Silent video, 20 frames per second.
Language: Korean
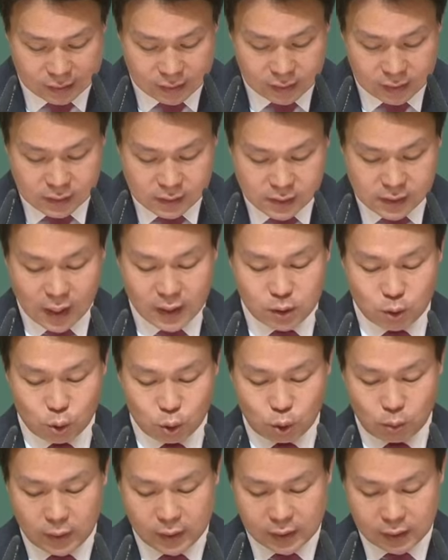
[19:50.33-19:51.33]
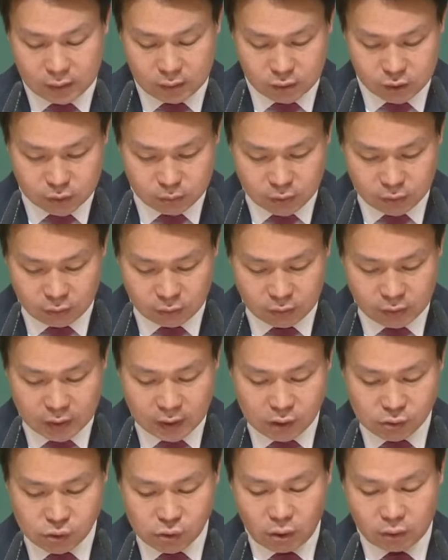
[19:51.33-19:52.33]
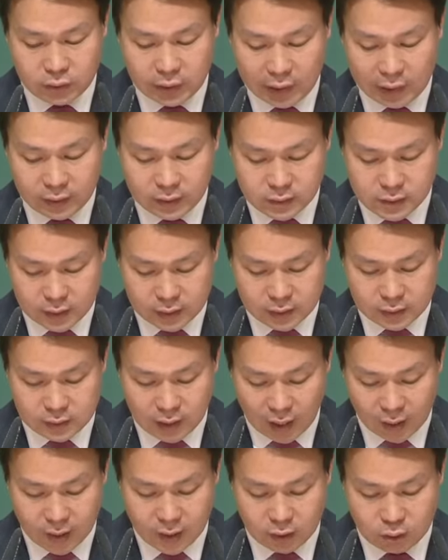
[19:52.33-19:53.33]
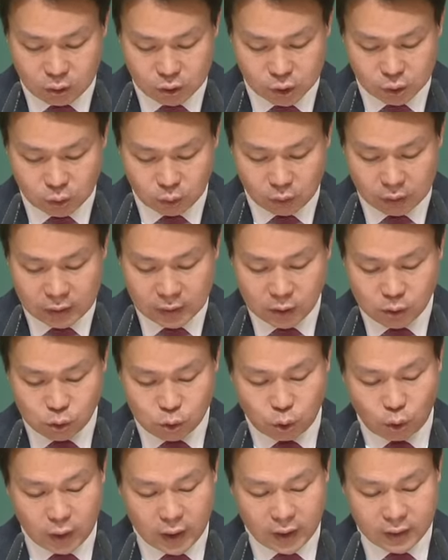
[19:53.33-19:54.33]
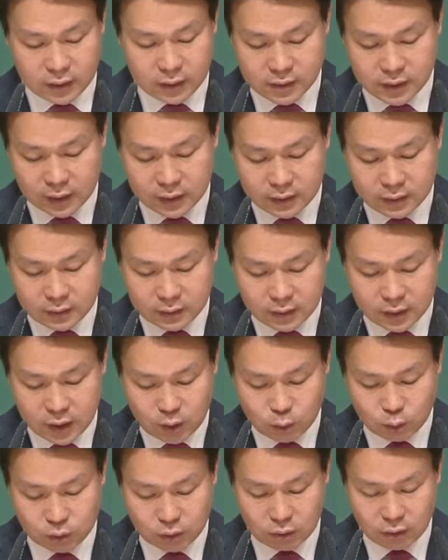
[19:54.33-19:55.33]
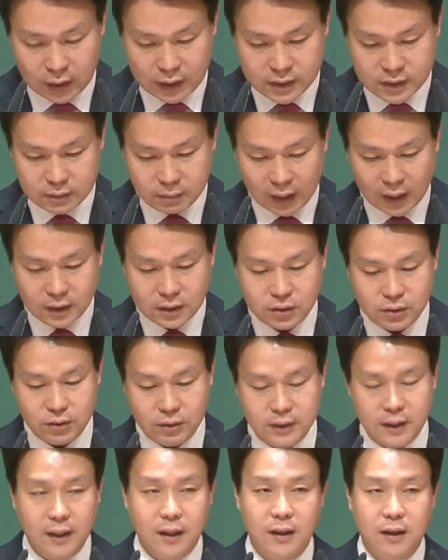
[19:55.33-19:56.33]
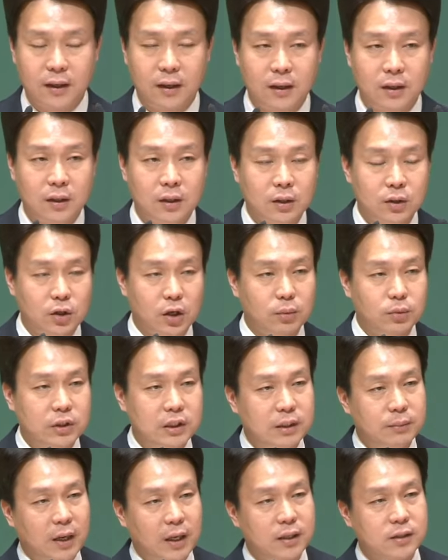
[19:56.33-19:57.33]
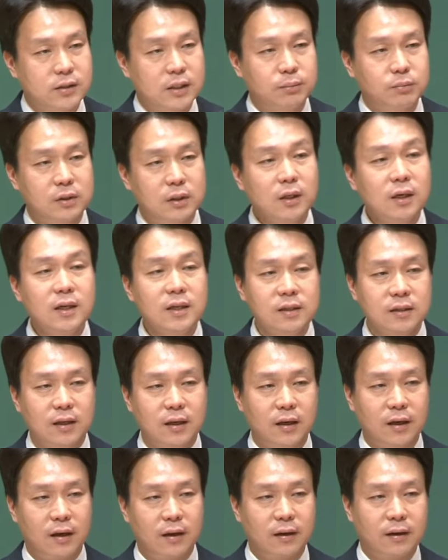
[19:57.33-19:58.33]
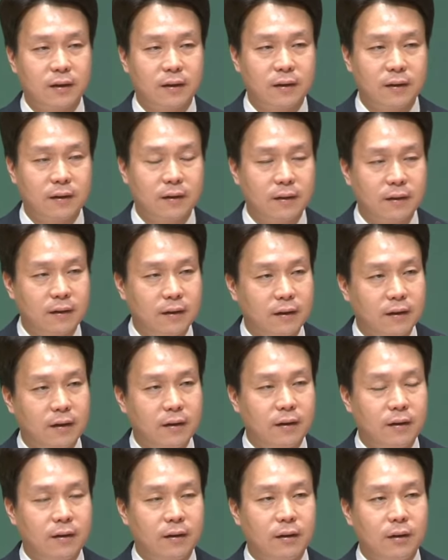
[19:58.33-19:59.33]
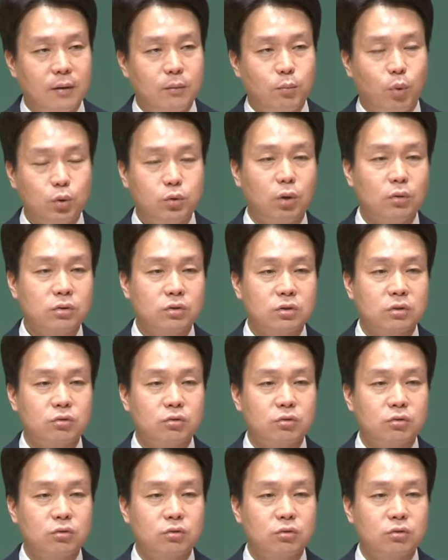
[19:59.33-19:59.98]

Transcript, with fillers: 산으로 도망갈 것이며 성내에 있는 자들은 나갈 것이요 촌에 있는 자들은 그리로 들어가지 말지어다. 여러분 이 말이 참 틀린 게 보통